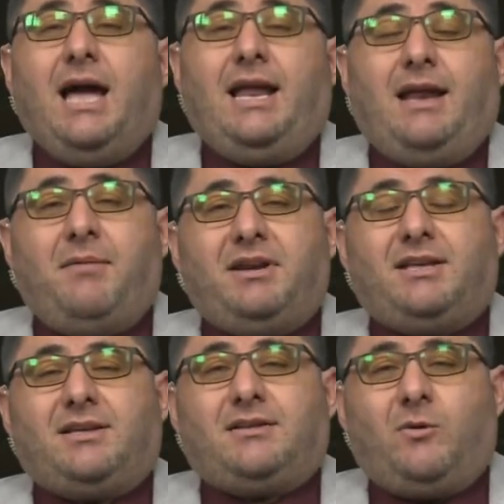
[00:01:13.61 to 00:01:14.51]
الأمر
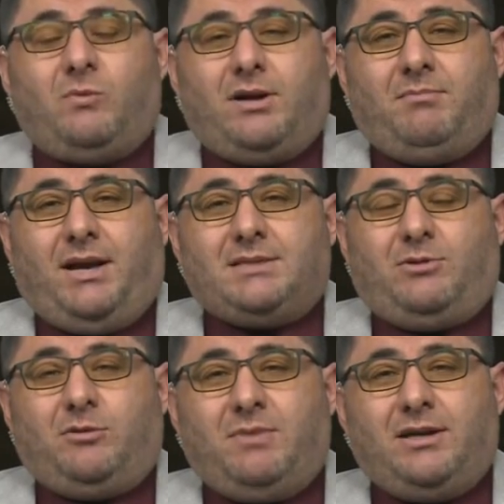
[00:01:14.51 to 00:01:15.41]
يتطور مع حزب
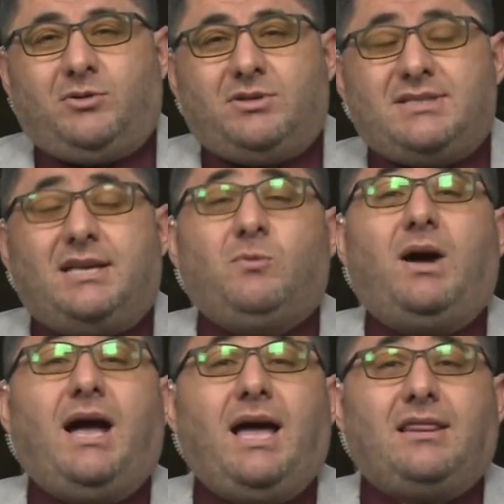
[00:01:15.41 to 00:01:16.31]
العمال الكردستاني
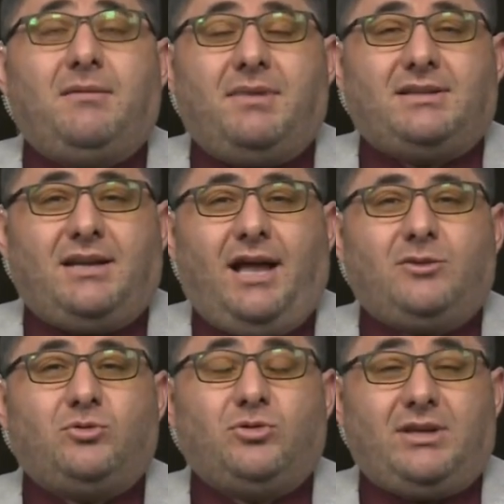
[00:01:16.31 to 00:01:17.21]
وهذا ما
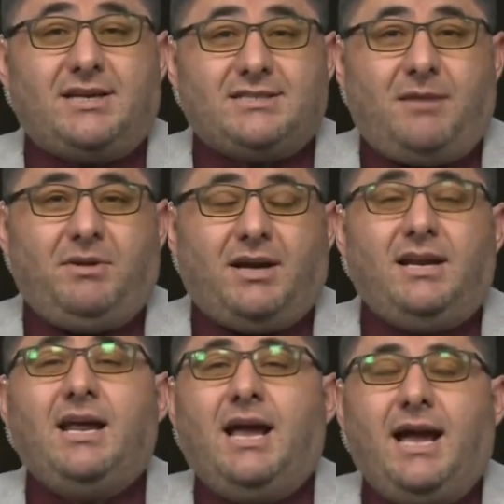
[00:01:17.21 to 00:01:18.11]
طرحته تركيا سابقا
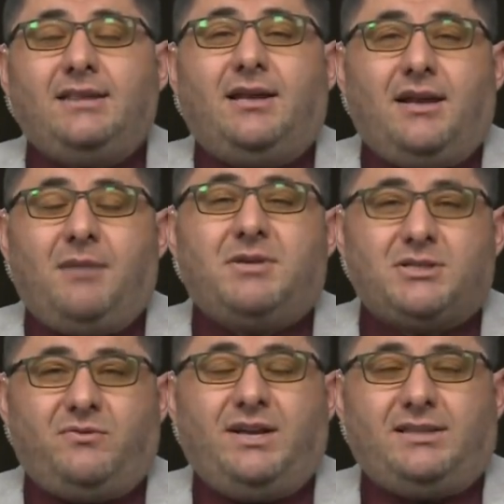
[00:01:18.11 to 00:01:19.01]
أن الأمر
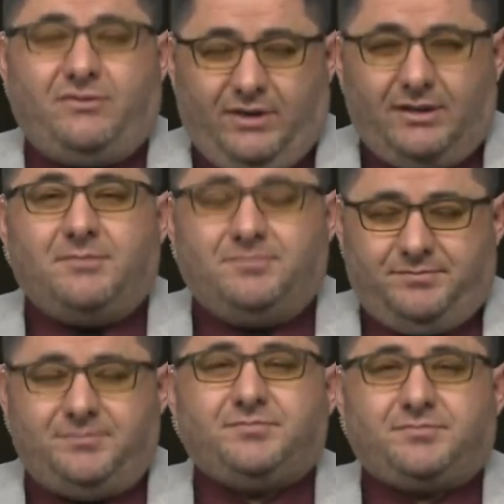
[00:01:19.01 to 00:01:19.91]
سوف يتفاقم
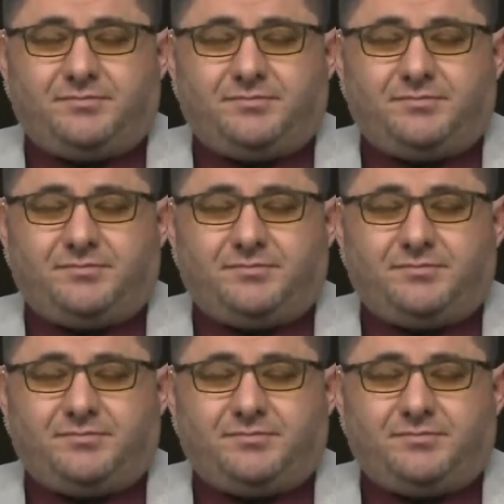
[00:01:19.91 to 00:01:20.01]
واضح